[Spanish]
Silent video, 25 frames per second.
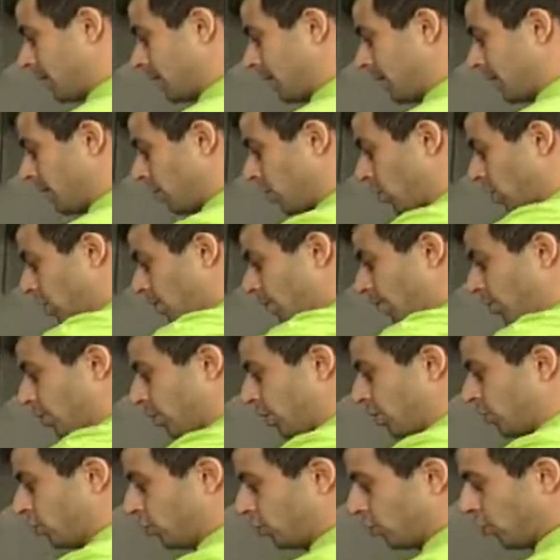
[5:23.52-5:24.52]
Que coja un
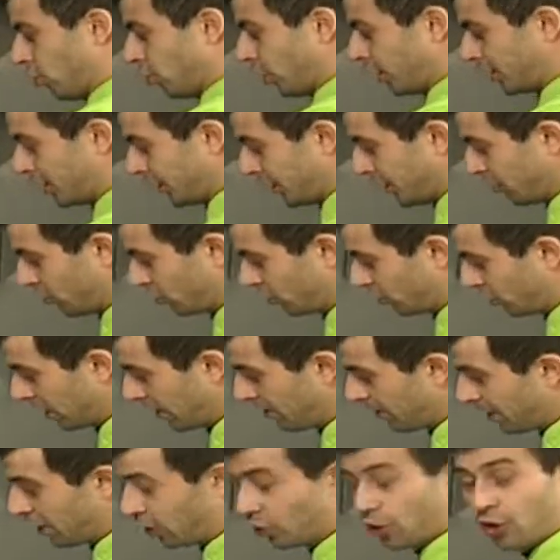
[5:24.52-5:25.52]
poquito solo que se nos
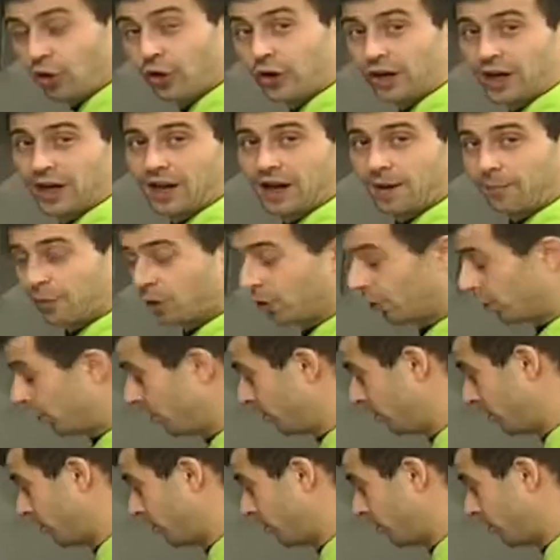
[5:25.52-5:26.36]
cambie el color el jamón, ¿no?